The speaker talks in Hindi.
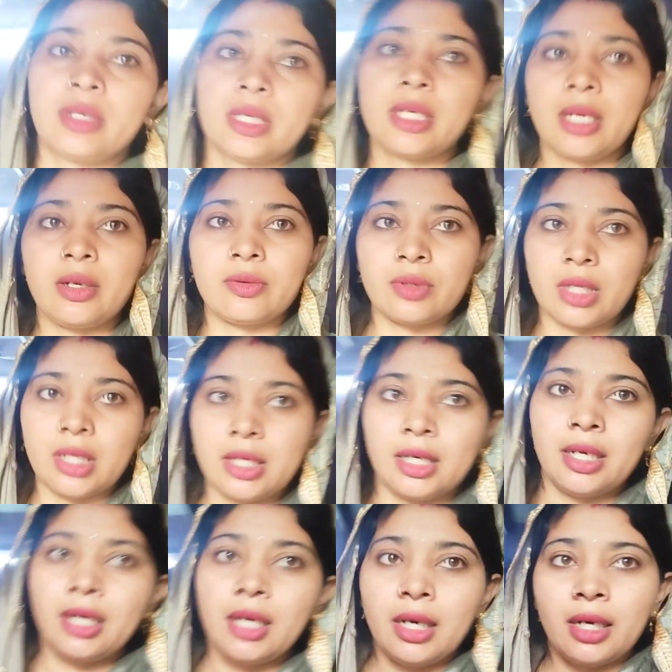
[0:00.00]
डालूंगी
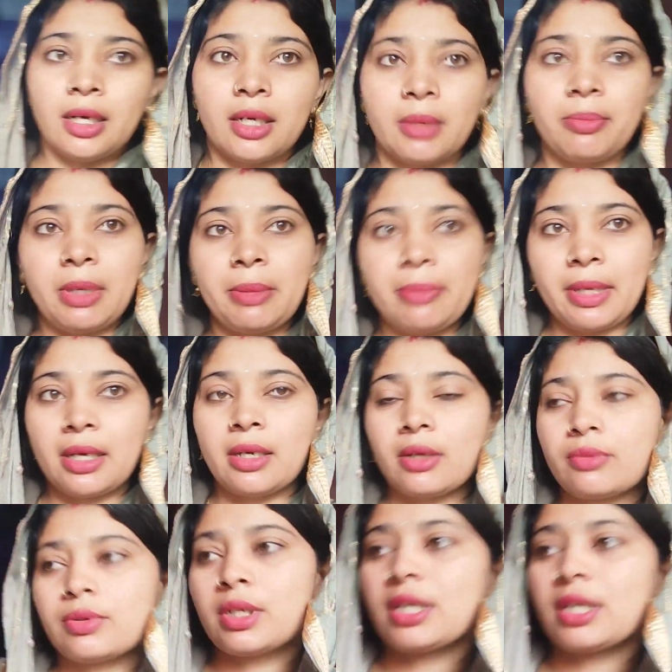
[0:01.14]
टिफन पैक करूँगी